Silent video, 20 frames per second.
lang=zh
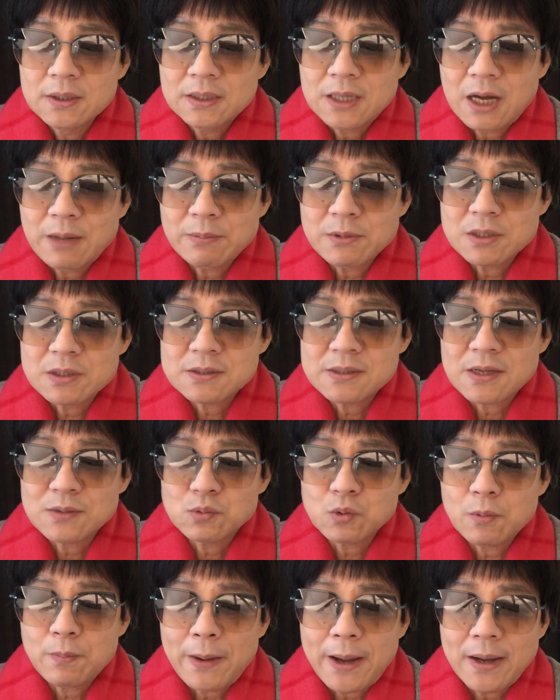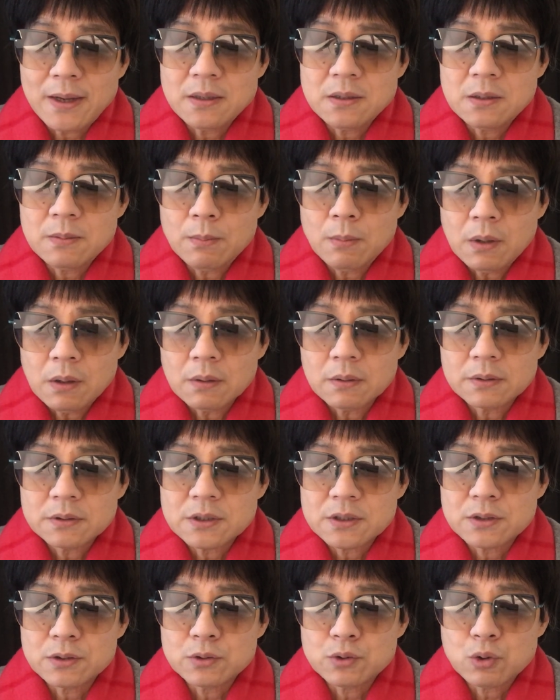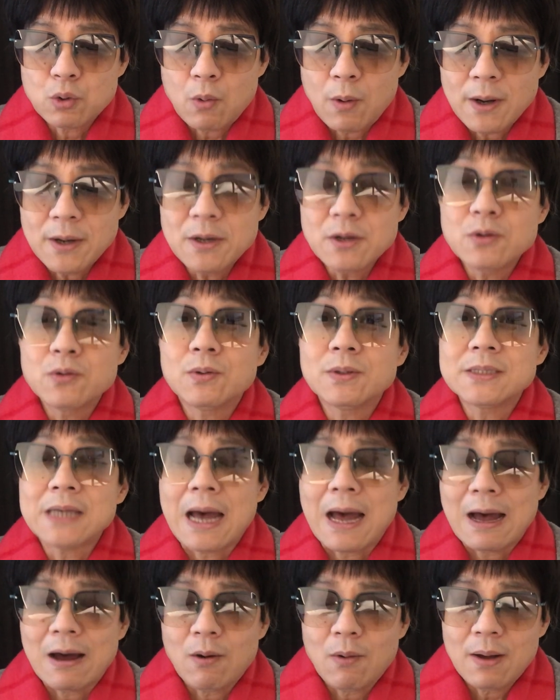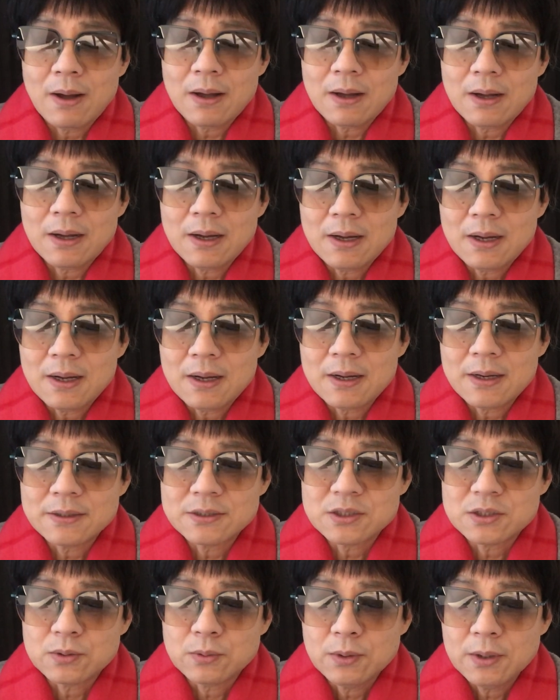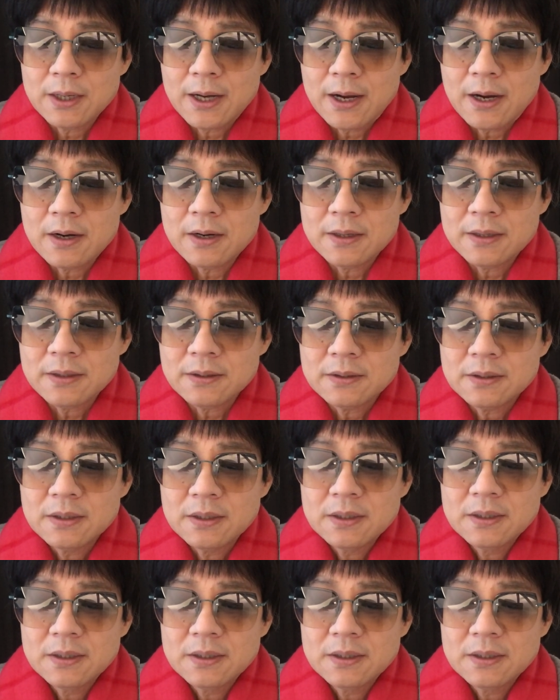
他们是在做白日梦，这是全说假话啊，只会害人。